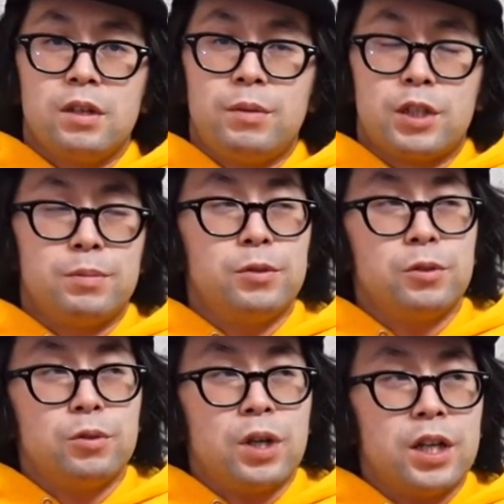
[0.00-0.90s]
まあ、自分の
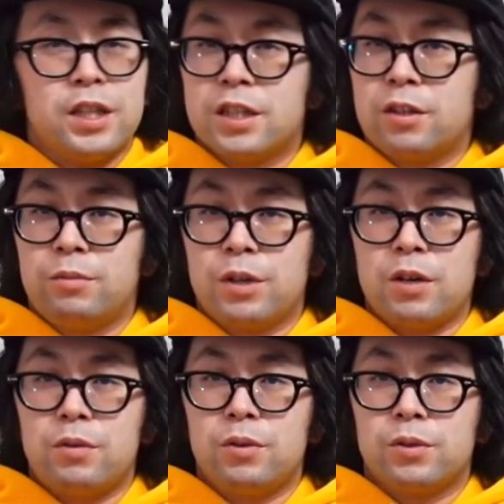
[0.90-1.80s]
動画なんですけども
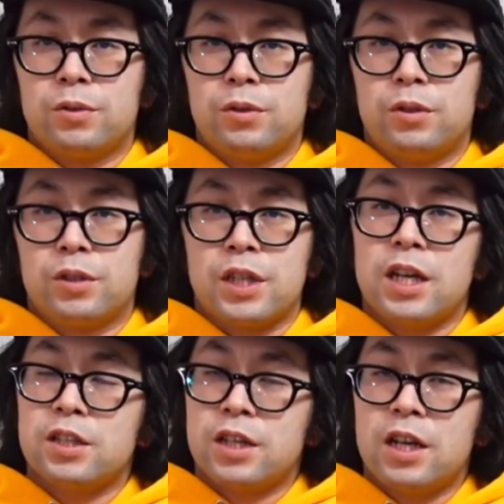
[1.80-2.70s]
結構その
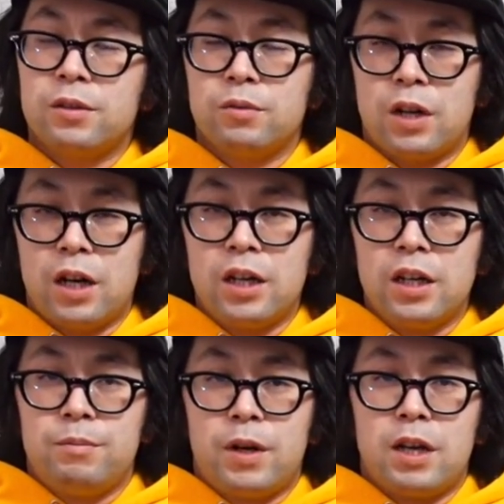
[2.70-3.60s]
サイズ感とか、
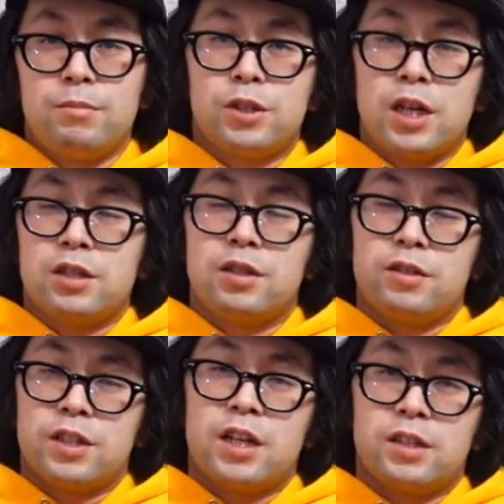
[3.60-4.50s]
まあ、エム サイズ、エル
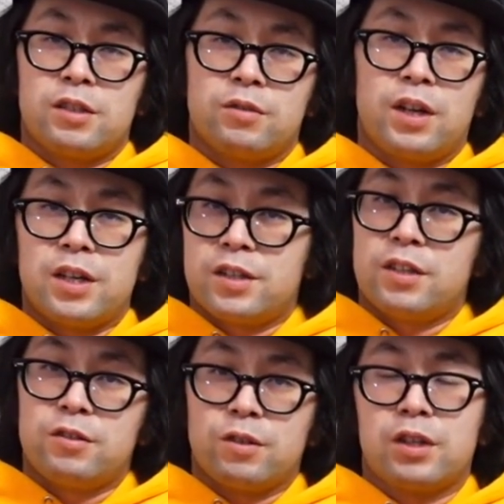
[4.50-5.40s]
サイズとか
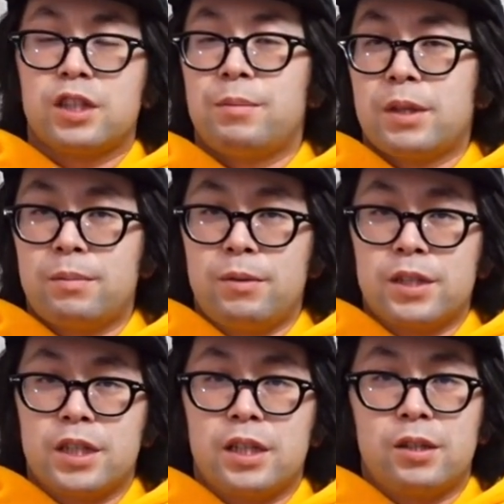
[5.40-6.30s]
エックスエル とか比べてみま
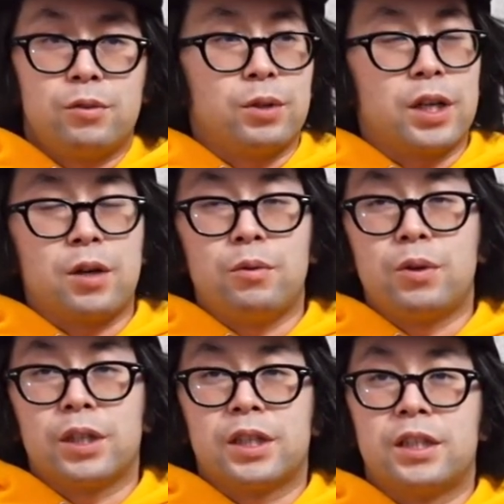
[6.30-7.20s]
したっていう動画結構多
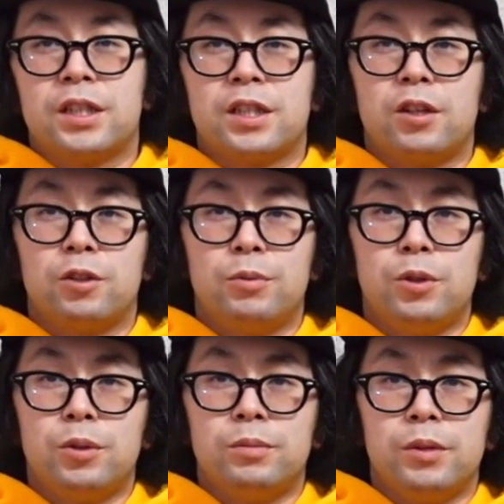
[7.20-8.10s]
かったんですけれど
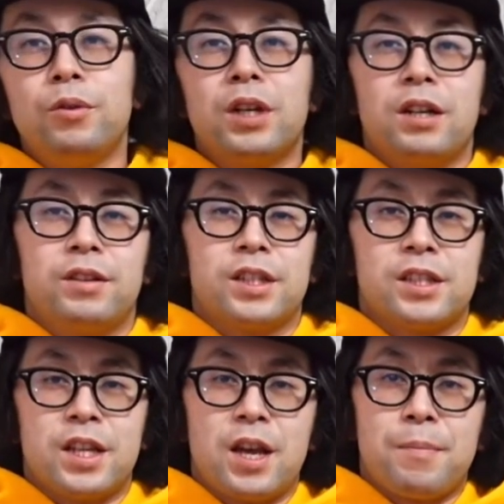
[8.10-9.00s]
も、今回はで
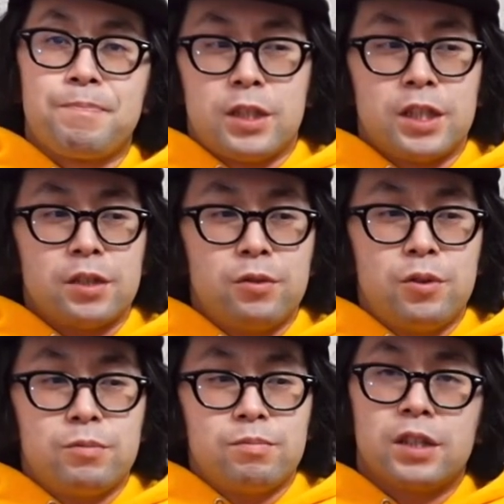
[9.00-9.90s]
すね、実際そ
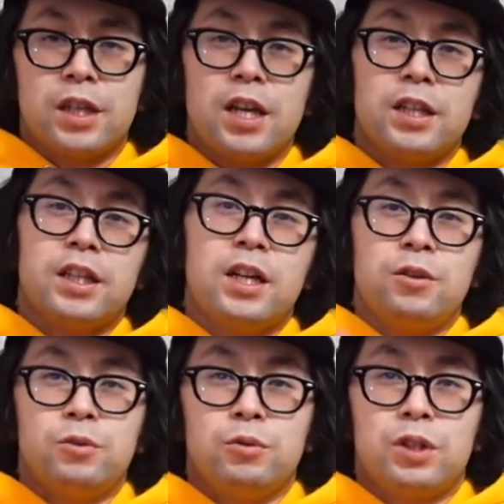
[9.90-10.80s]
の
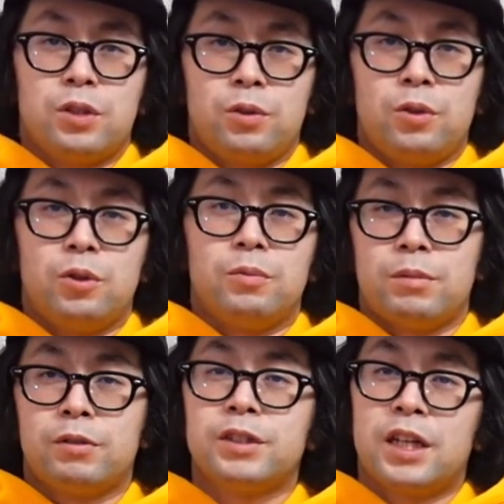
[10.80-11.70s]
スケーターの時と、
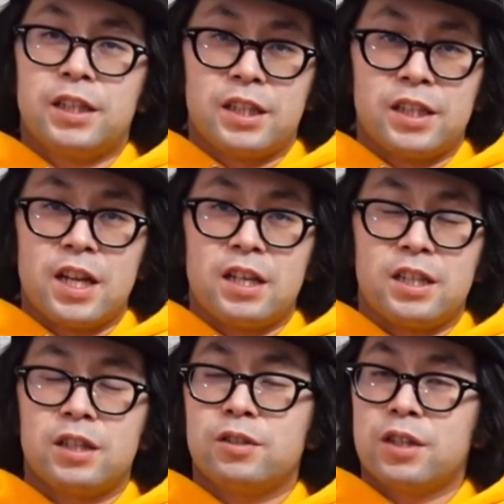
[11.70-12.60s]
まあ、普段ですね、
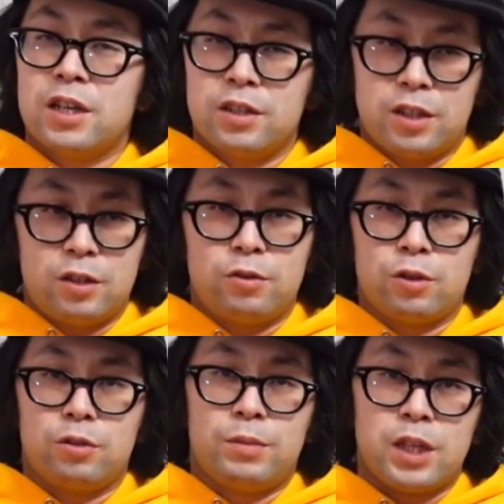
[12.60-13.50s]
ジャストサイズで着る
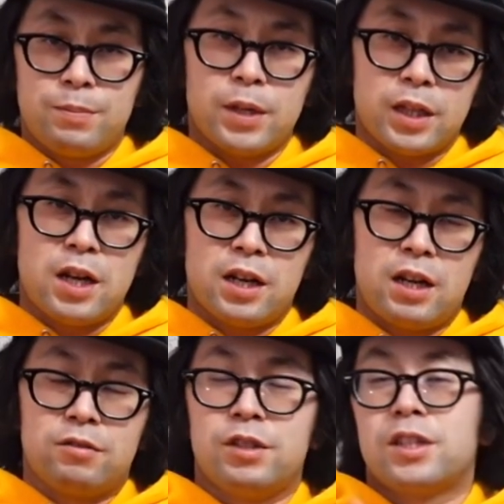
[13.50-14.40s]
時のまあにパターン
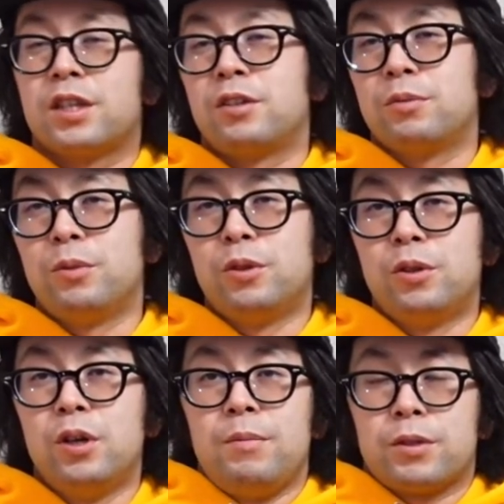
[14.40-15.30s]
があるんですけれど
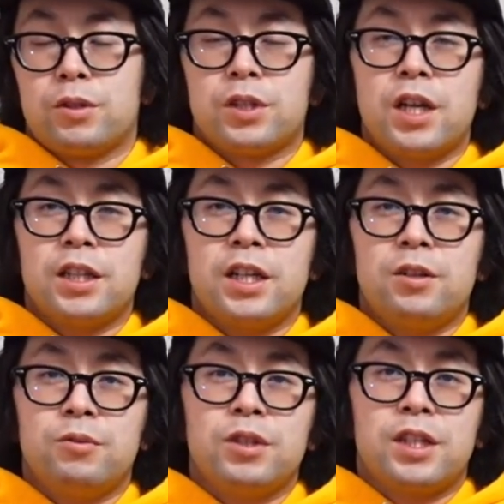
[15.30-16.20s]
も、その
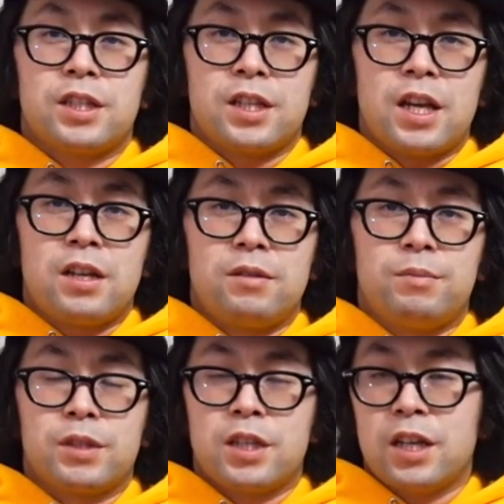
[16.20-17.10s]
スケーターの時ですね、
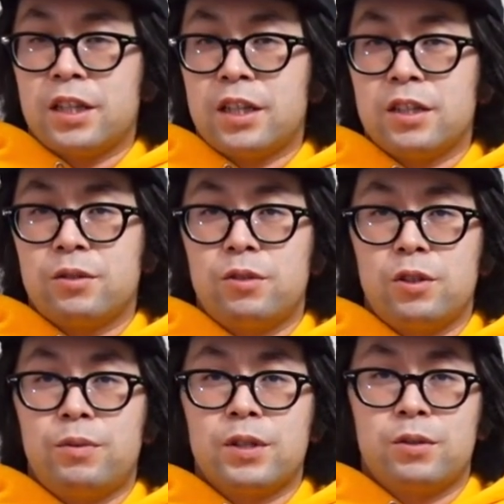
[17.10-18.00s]
まあ、スケーターや
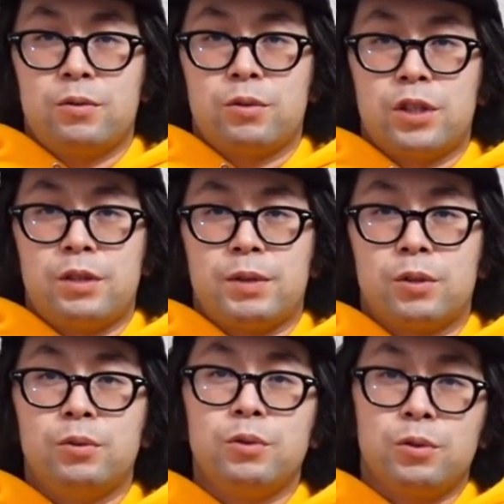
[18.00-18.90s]
ストリートファッションの時に、まあ、
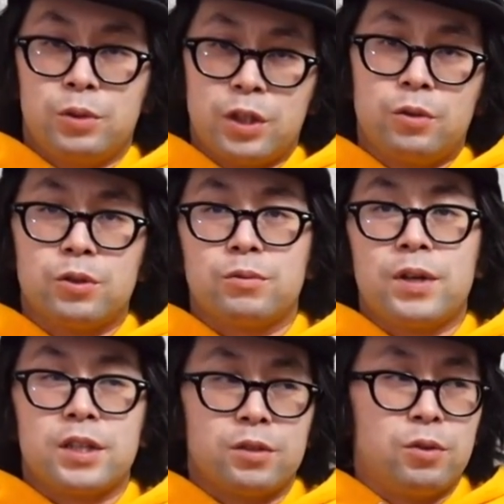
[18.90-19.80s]
どのような
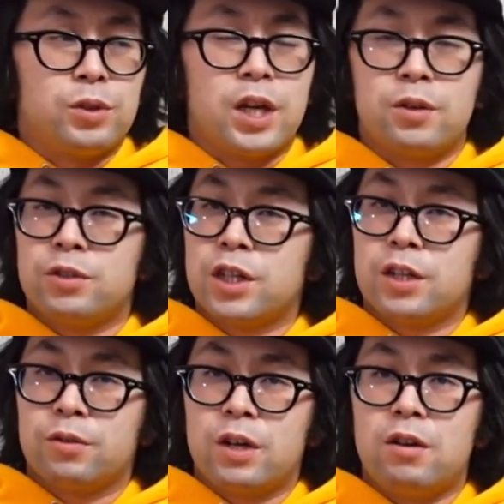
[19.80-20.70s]
ノースフェイスの
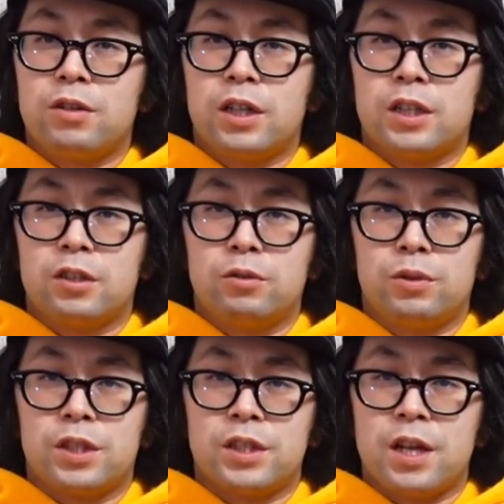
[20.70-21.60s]
ナイロンジャケットが合うかっていうの
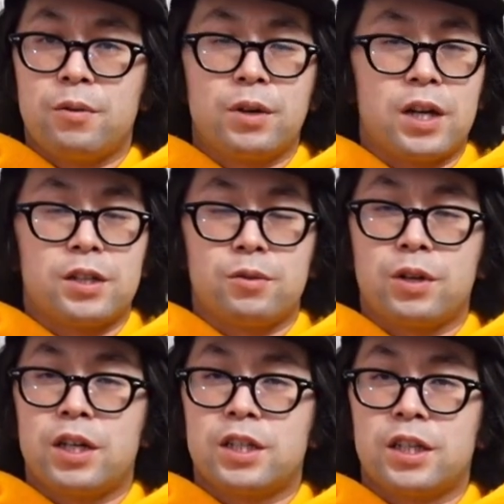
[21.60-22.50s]
をですね、今回
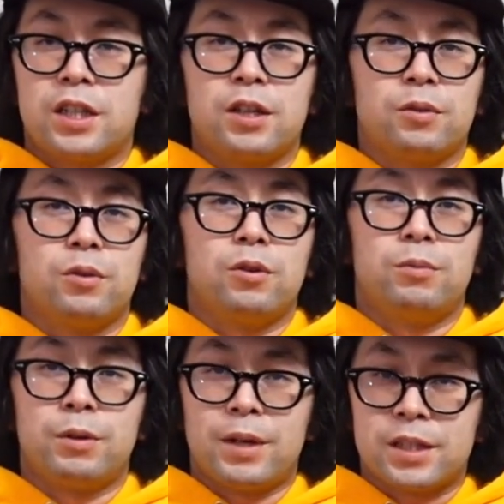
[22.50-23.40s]
紹介していきたいと
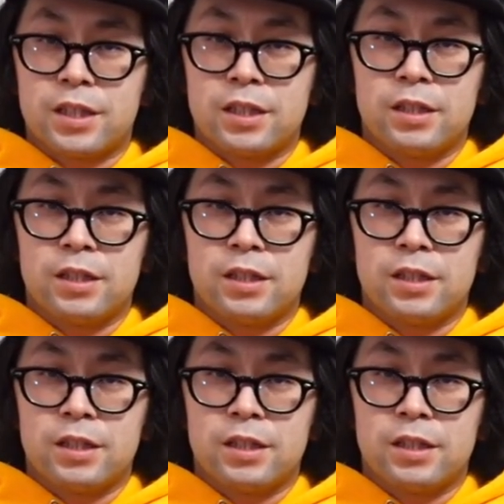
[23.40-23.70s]
思います。